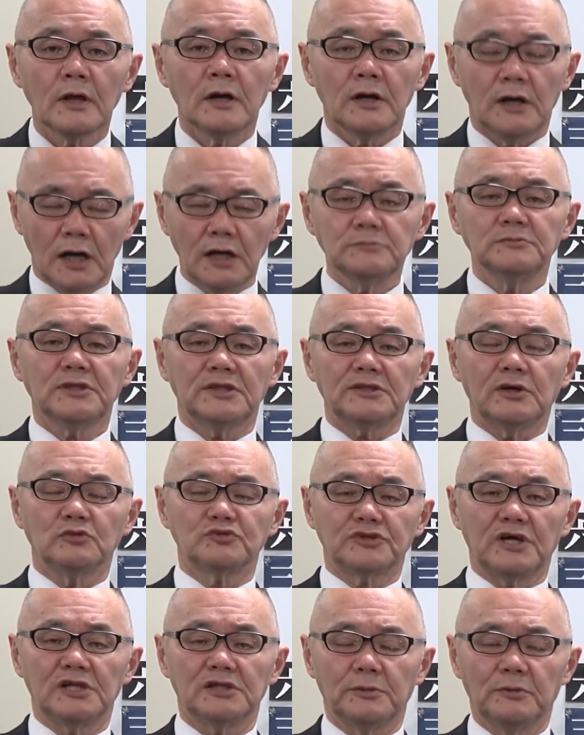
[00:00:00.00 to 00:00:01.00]
はい皆さんお
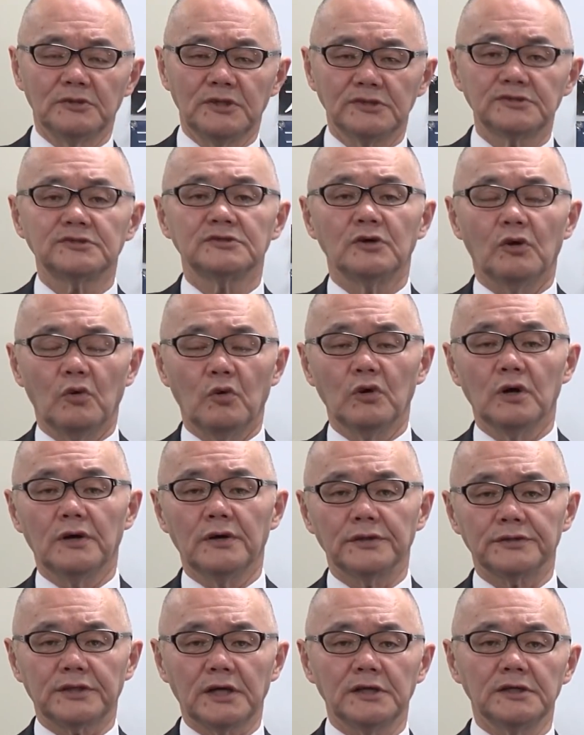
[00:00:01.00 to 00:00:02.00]
疲れ様です小
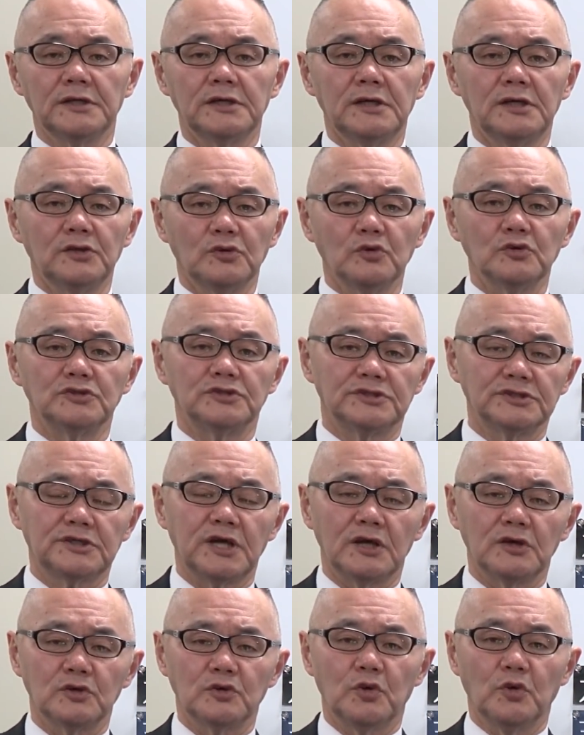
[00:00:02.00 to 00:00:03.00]
川太平の事
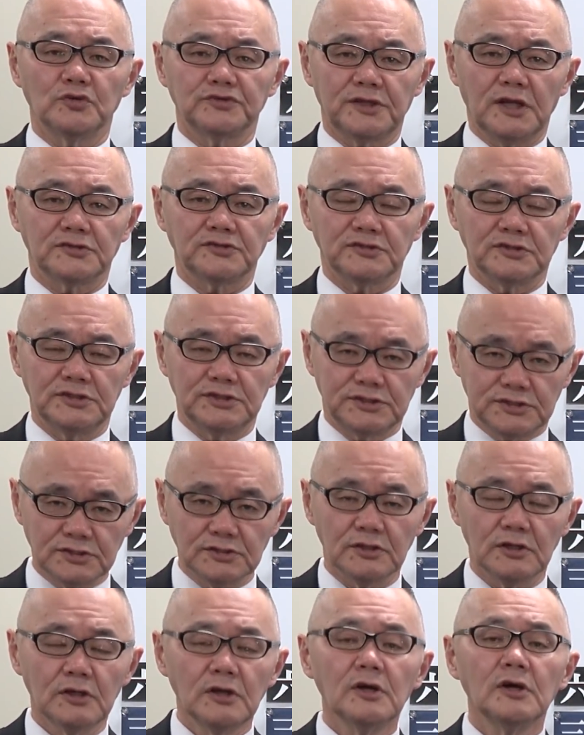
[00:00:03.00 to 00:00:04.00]
件考察
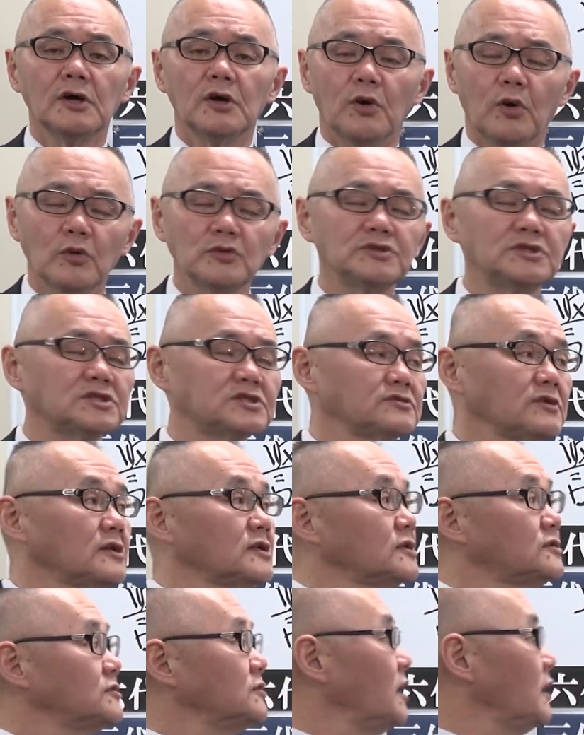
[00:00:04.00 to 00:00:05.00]
室本日は
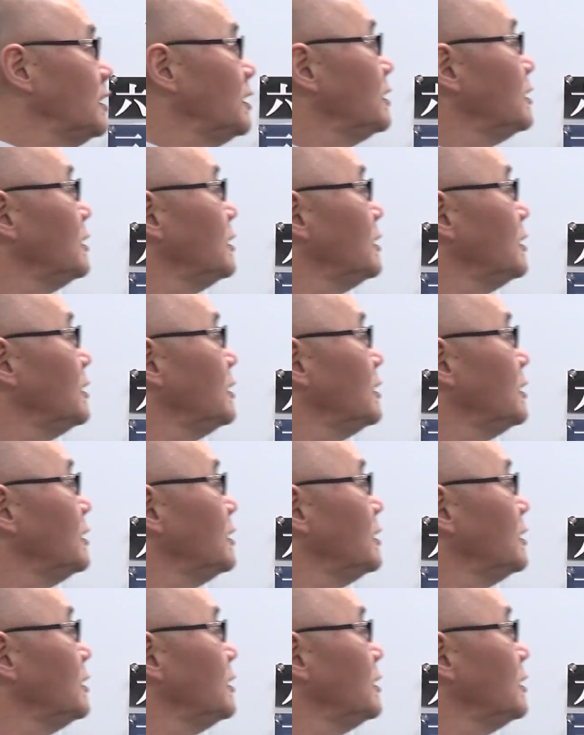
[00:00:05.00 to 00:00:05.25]
ですね、